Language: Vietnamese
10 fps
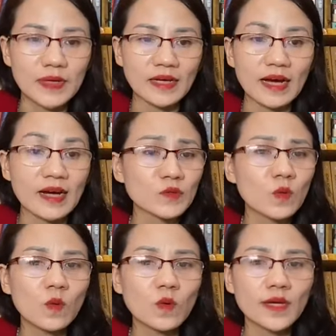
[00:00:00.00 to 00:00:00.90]
thì mình càng
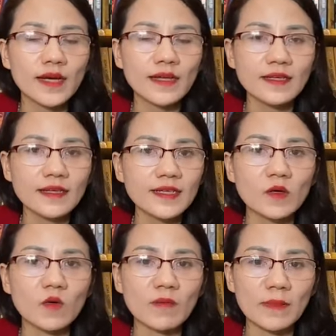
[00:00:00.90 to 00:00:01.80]
thu hút đến những
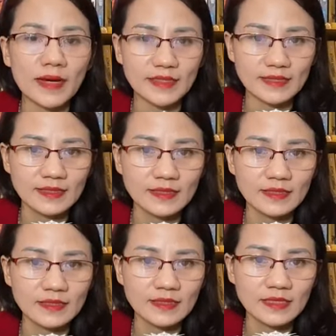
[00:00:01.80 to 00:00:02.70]
cái điều không may mắn
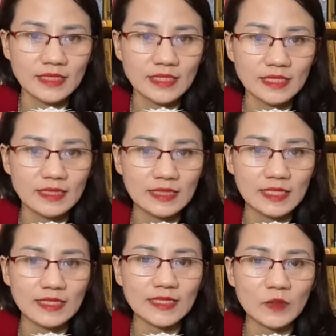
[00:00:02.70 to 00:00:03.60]

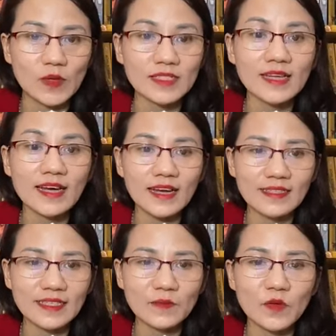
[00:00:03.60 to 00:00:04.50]
chị phải quan
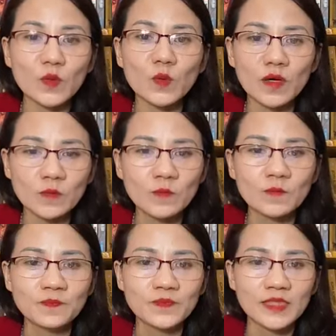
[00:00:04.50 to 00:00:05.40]
sát lại xem có đúng không